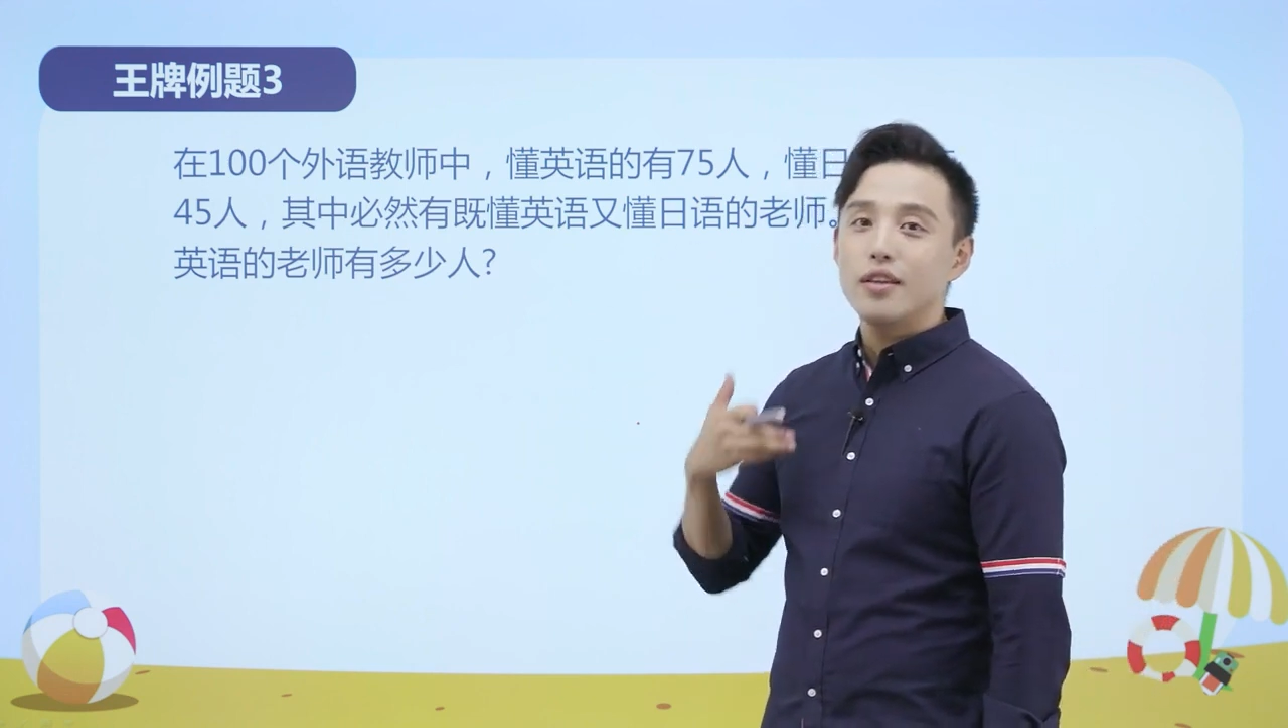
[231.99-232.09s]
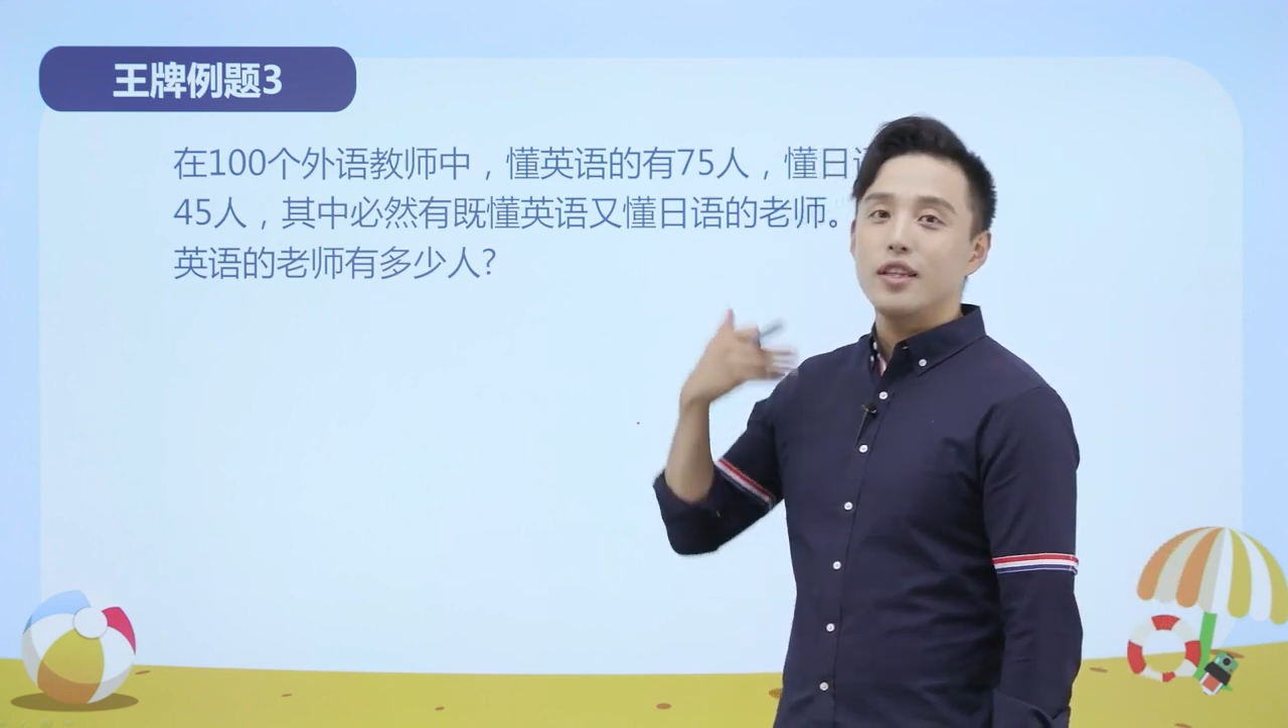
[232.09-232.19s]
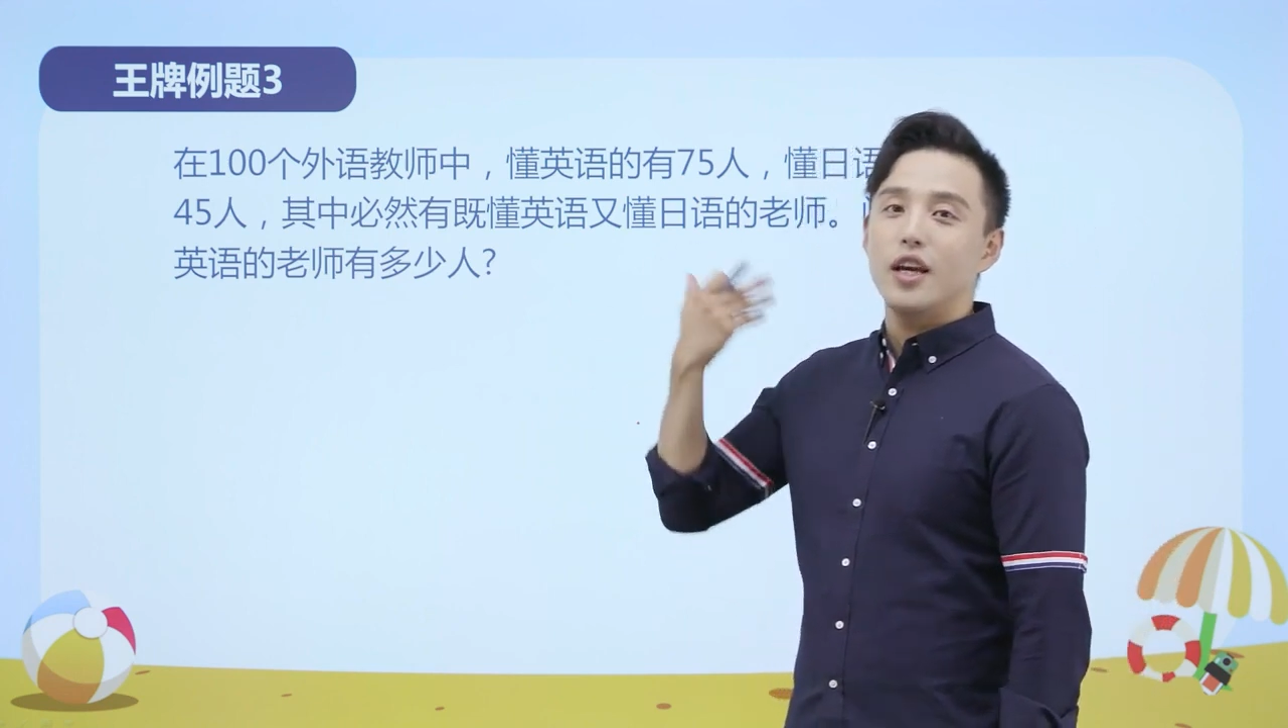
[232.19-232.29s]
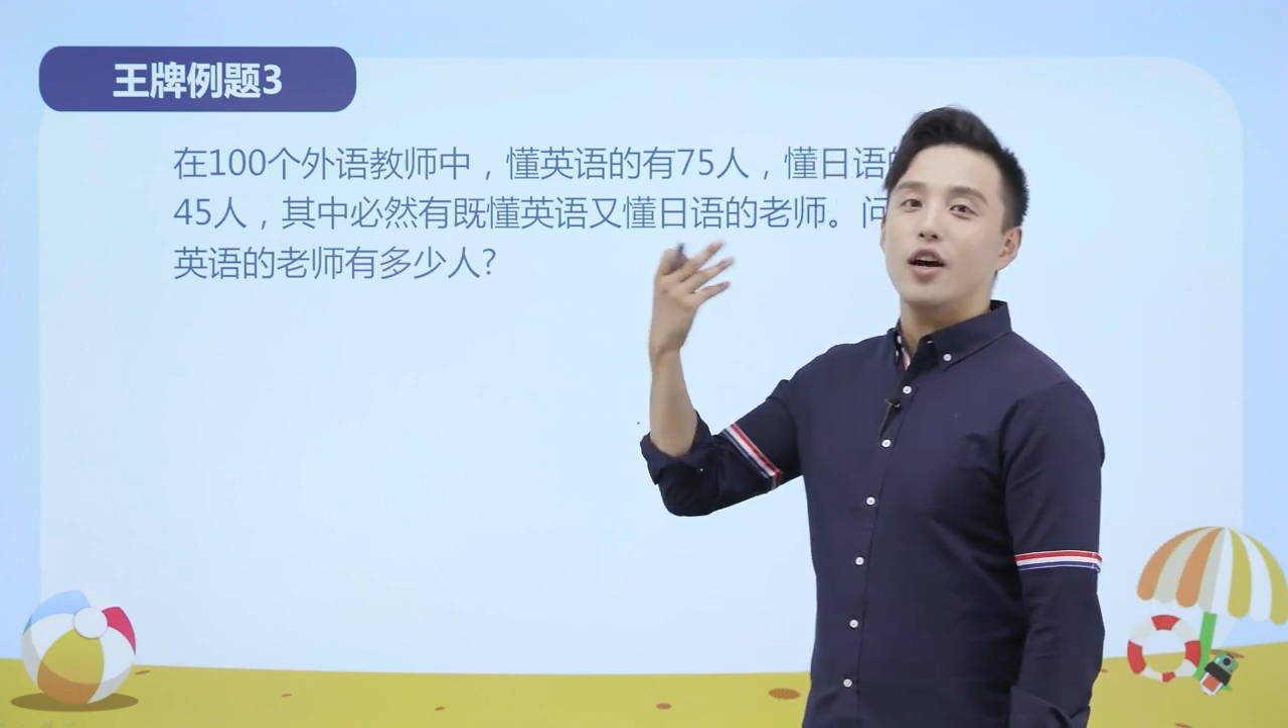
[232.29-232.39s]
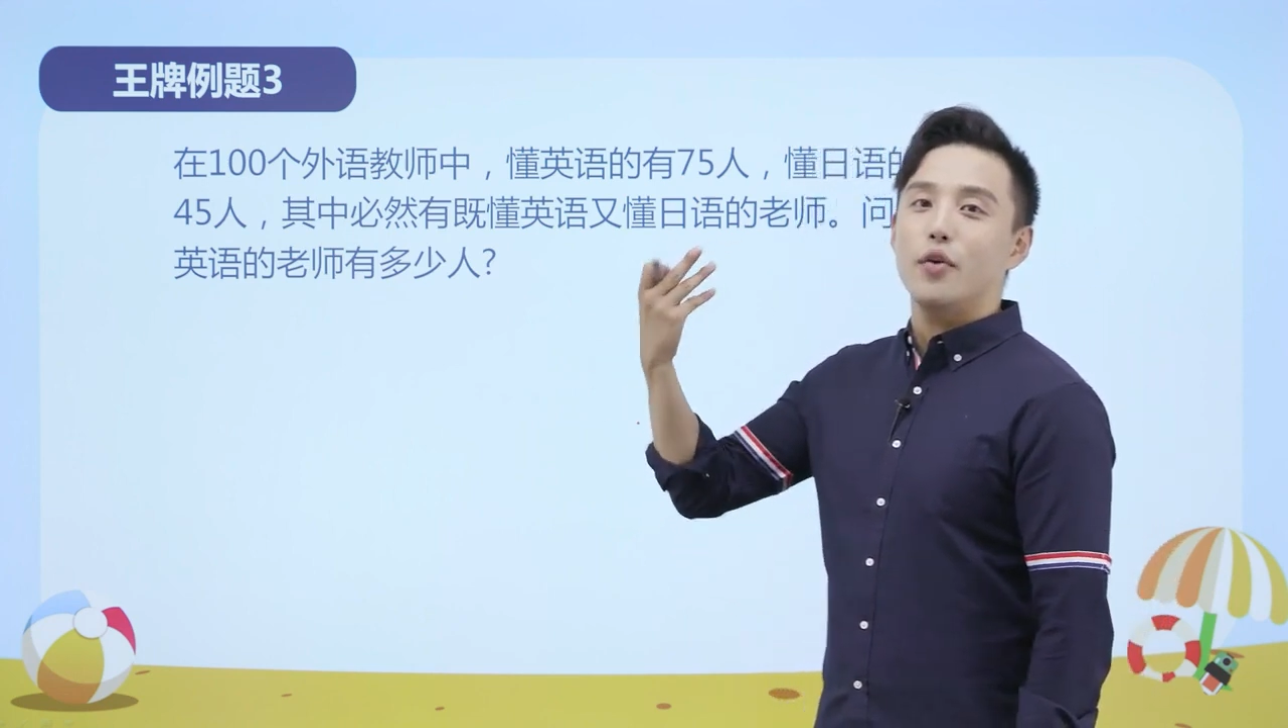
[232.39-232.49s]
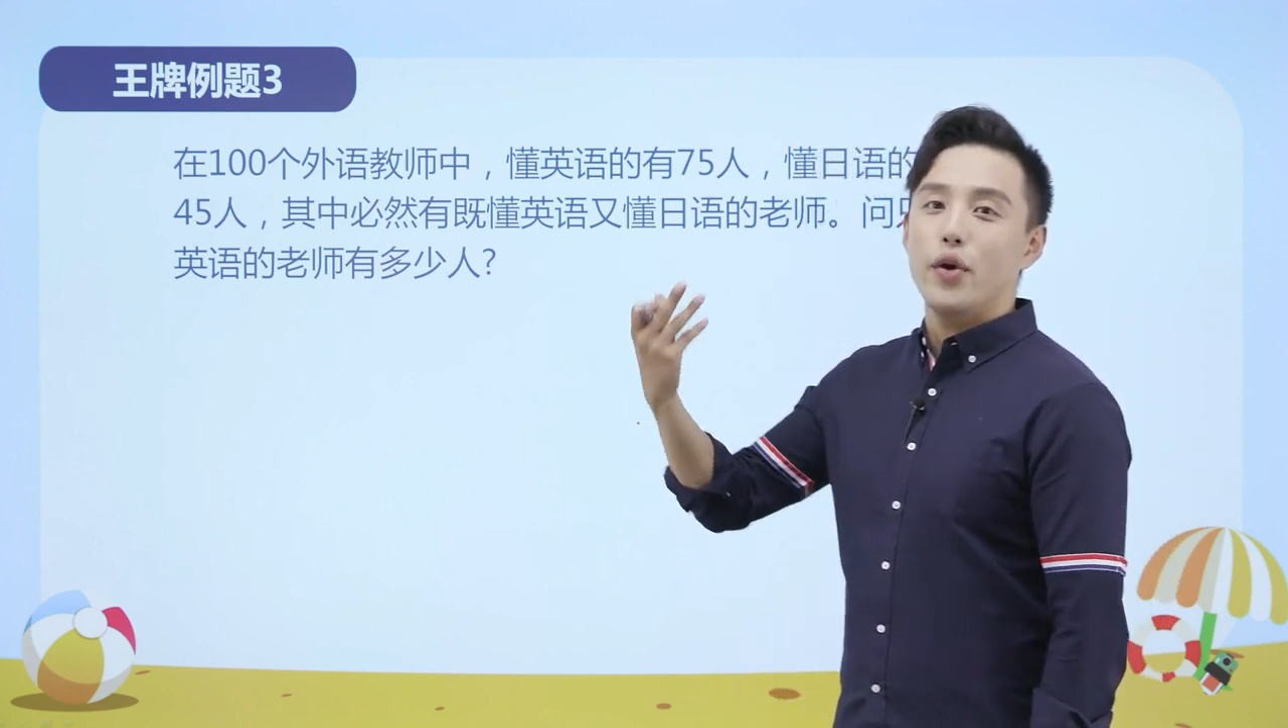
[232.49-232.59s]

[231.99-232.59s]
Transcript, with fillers: 第二个